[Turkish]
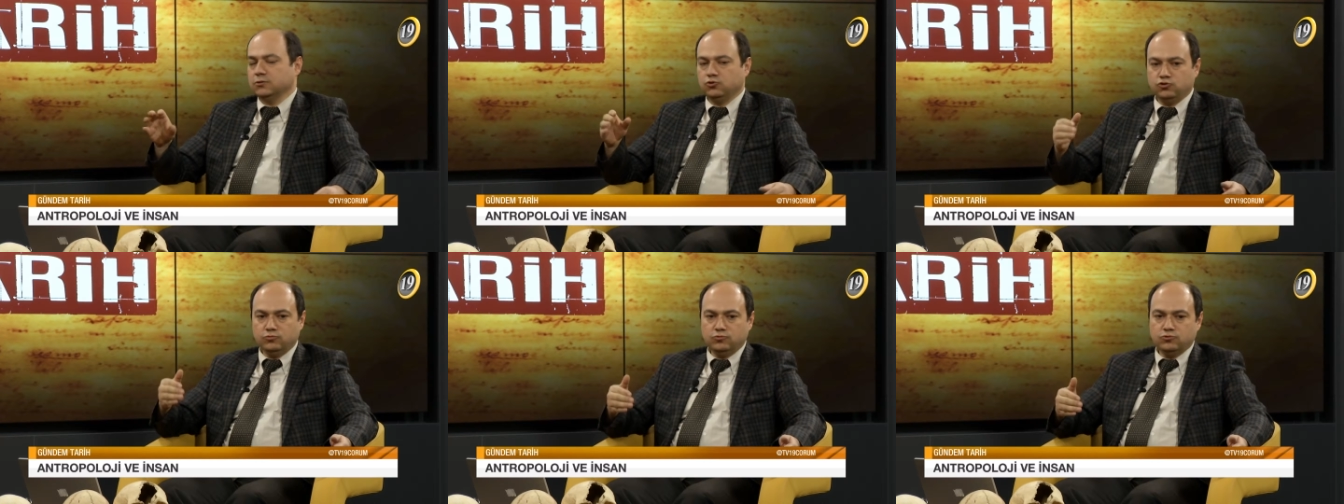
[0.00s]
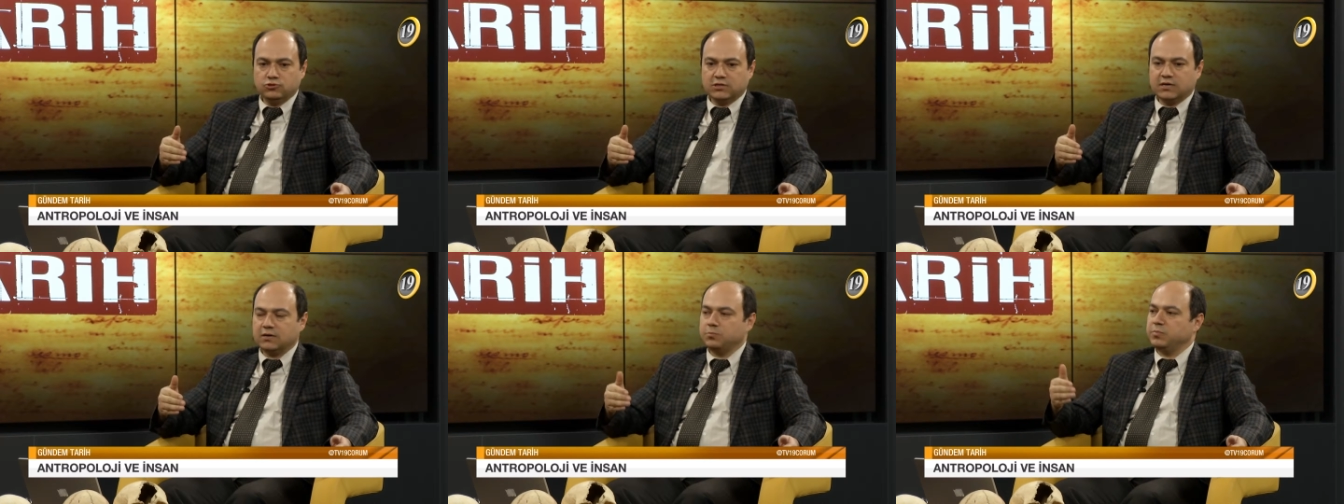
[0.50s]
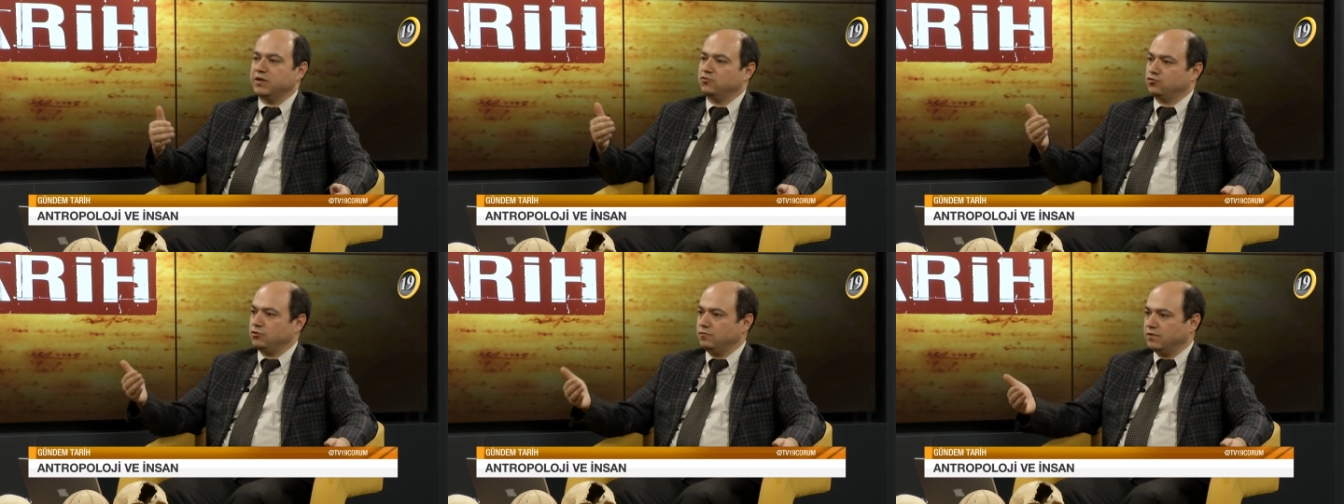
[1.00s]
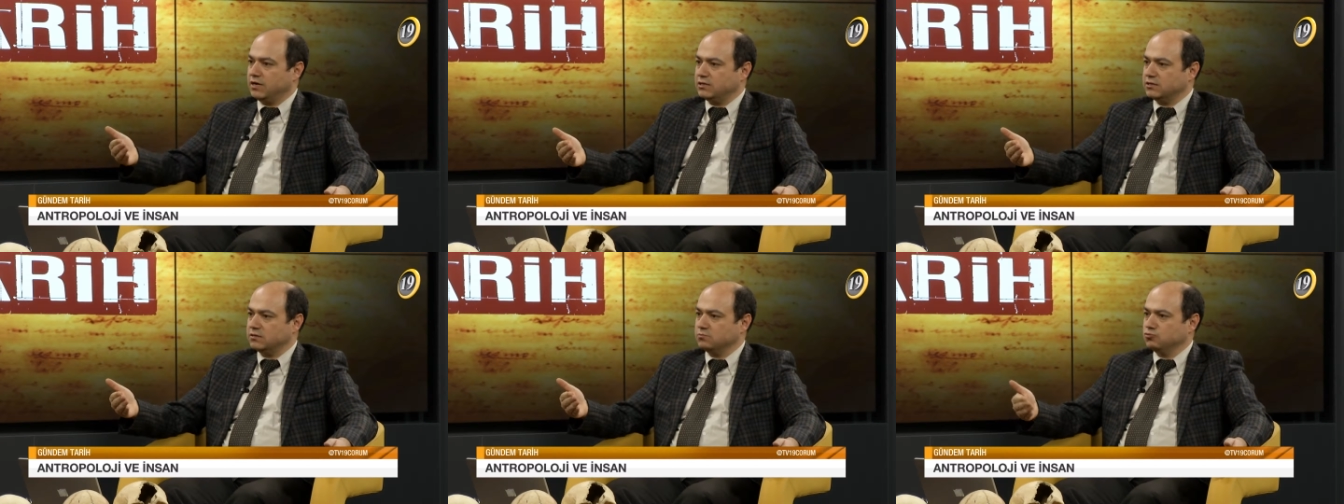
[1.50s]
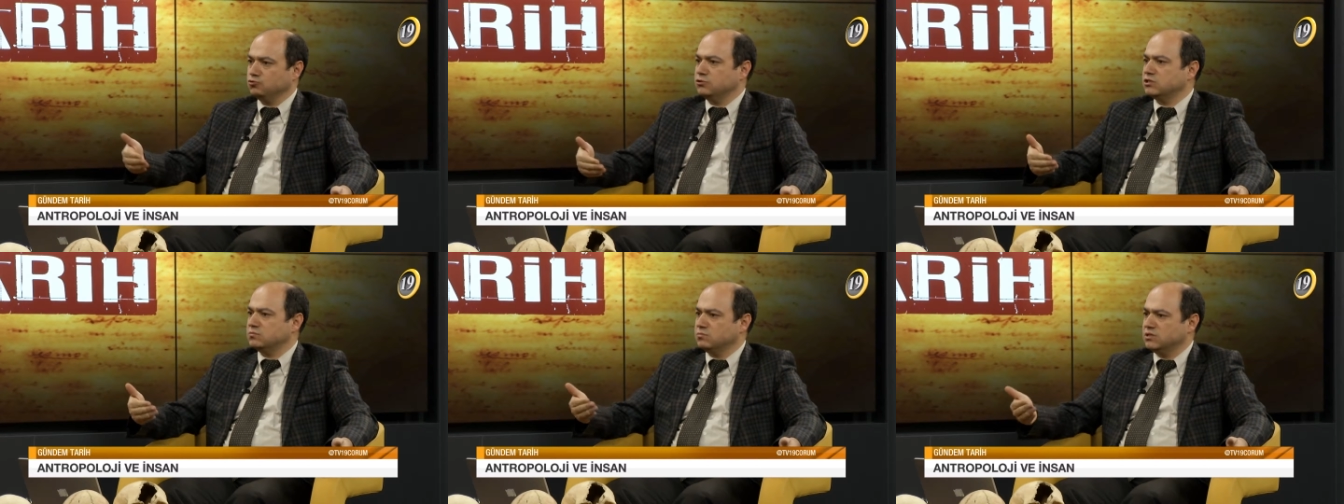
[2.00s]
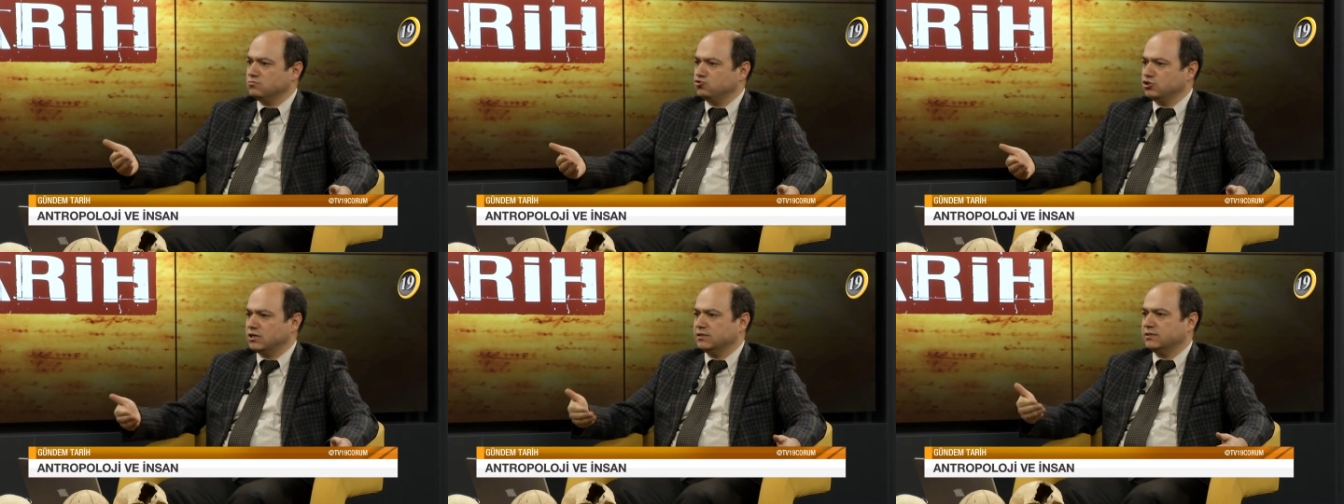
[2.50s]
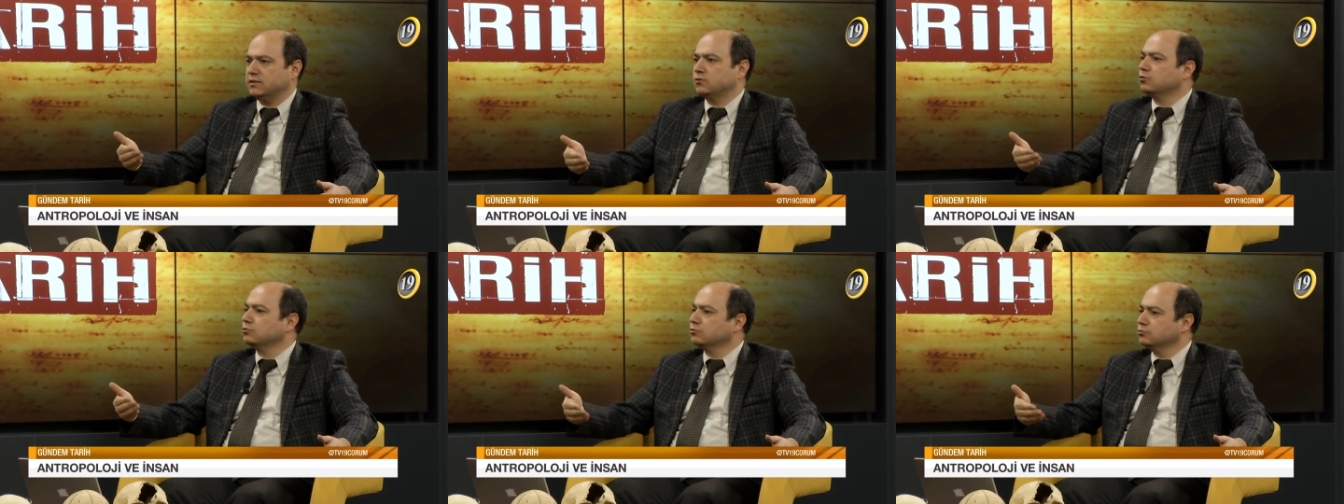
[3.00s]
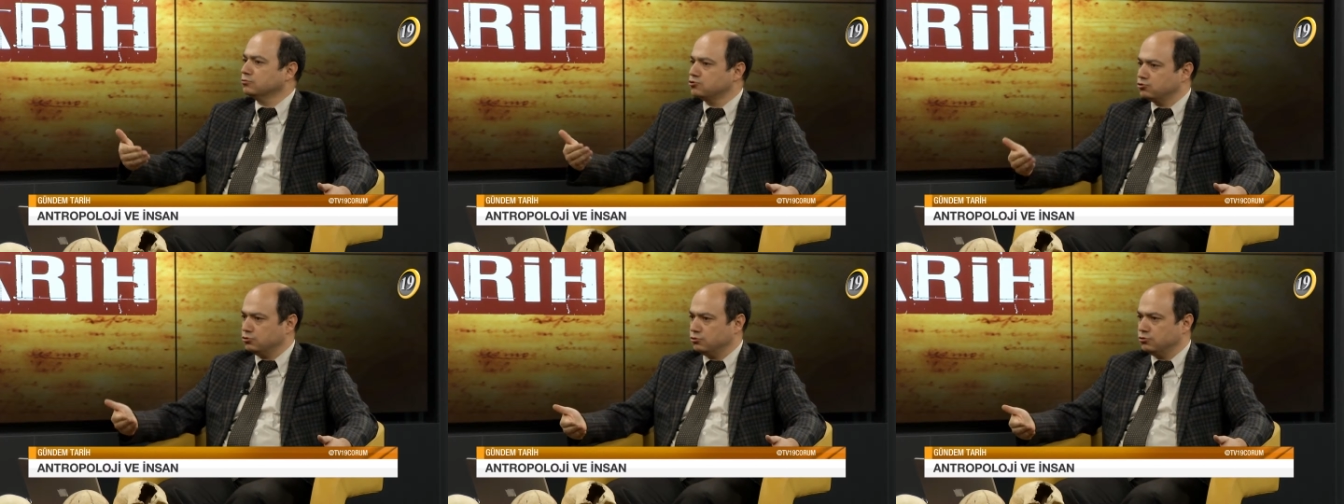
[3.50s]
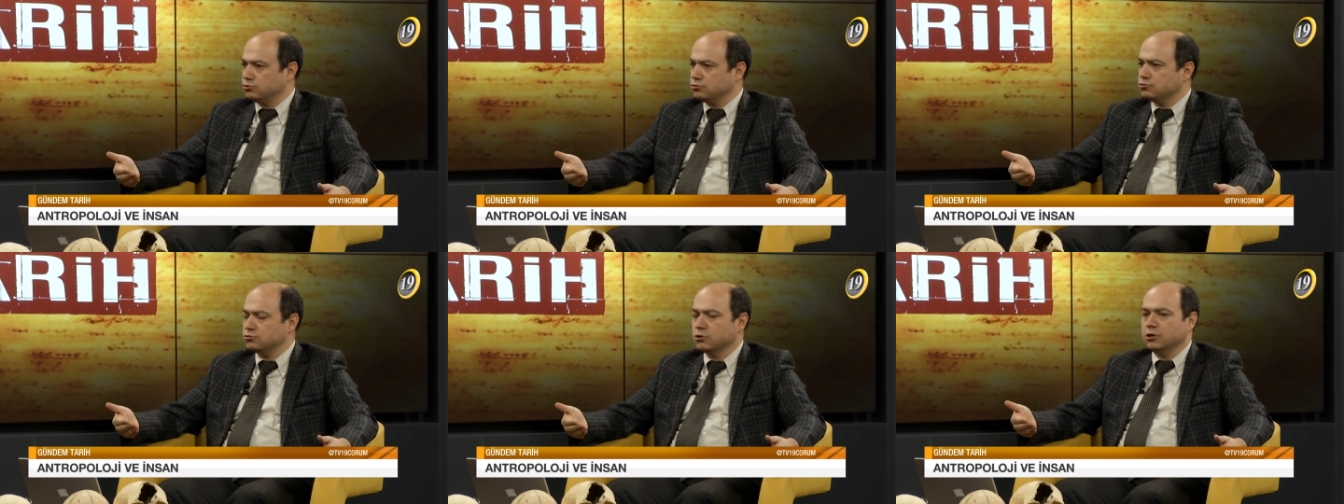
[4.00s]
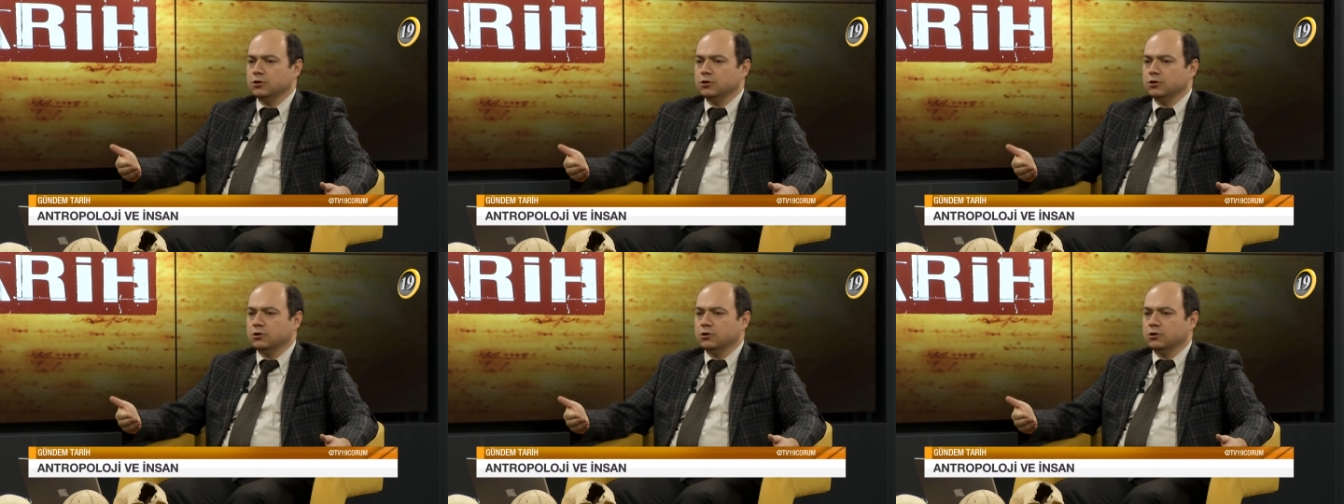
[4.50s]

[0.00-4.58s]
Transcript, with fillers: Günümüzde evet. petrol var. Bunun için bir mücadele olduğunu söylüyoruz.